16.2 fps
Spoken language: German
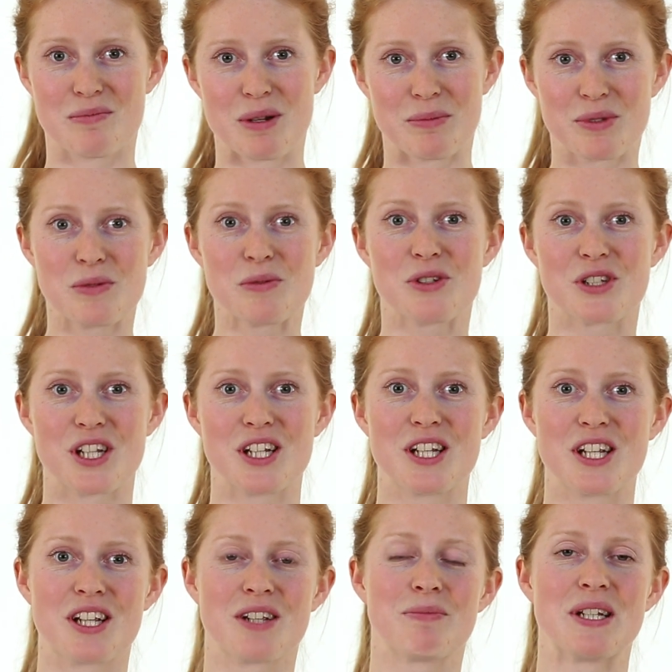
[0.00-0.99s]
beim
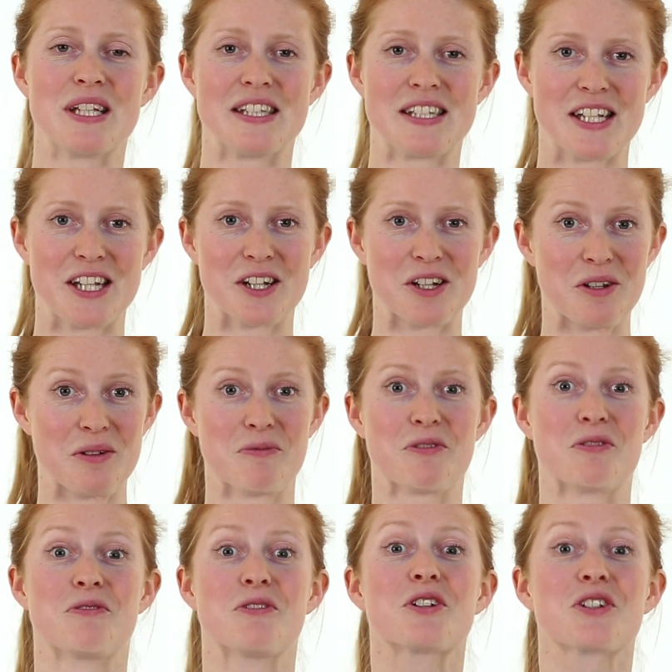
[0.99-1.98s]
zuständigen Ministerium
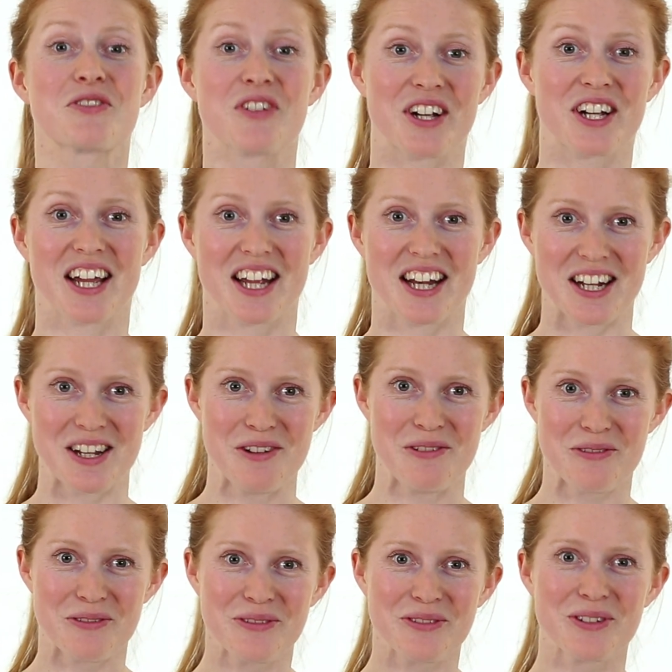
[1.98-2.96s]
für Fischfang
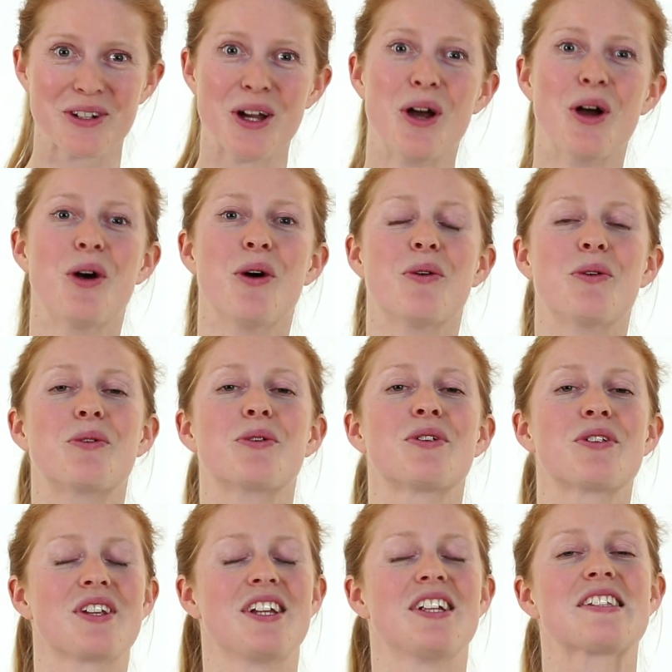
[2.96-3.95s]
einliefen
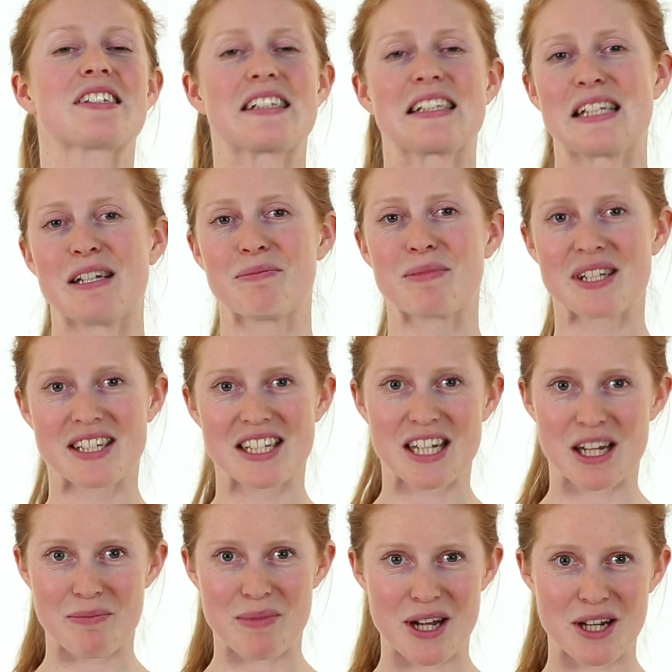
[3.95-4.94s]
und insgesamt hat die
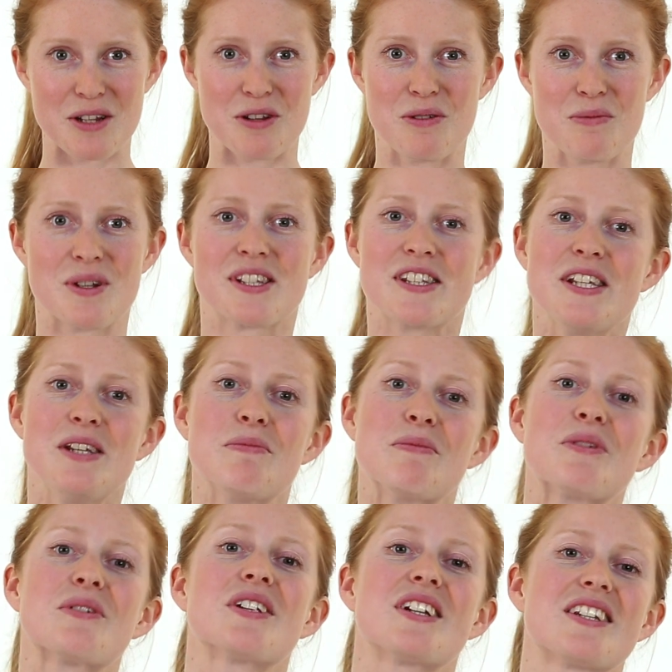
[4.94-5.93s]
Kampagne über
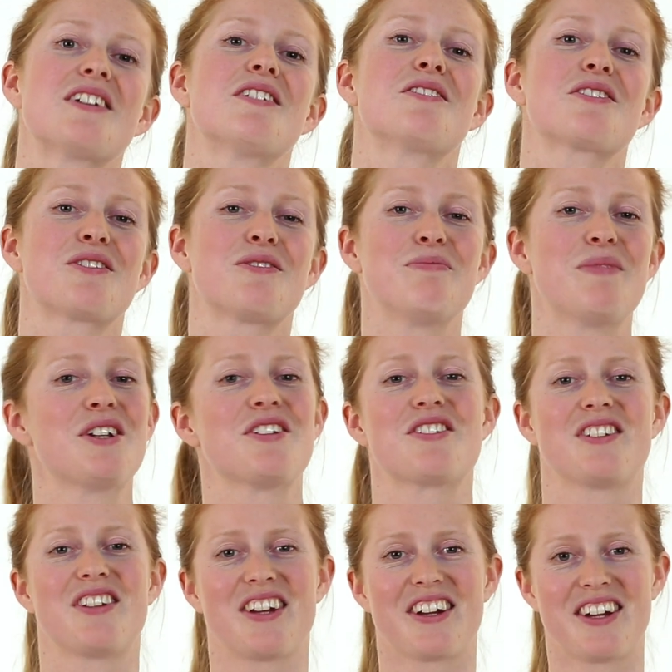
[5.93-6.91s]
700.000
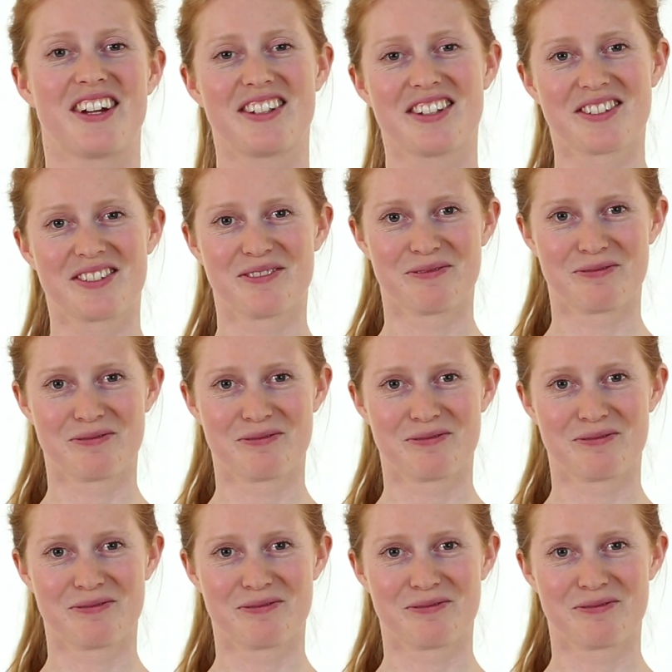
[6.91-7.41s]
Menschen erreicht.